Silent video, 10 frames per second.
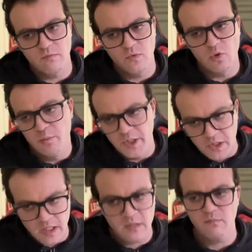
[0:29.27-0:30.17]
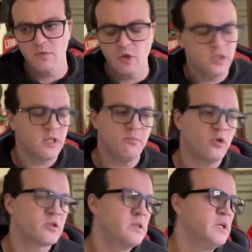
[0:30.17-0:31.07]
у меня до сих пор
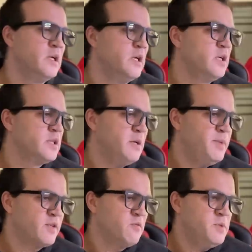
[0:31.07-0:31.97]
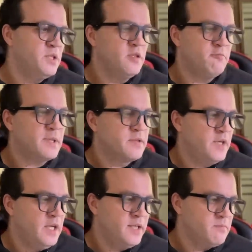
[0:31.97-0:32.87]
на первом месте в
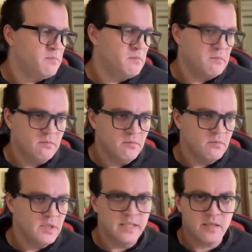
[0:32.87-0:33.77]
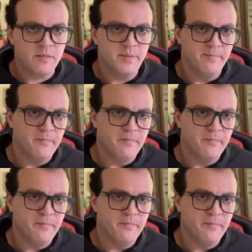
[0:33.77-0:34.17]
портфеле XRP.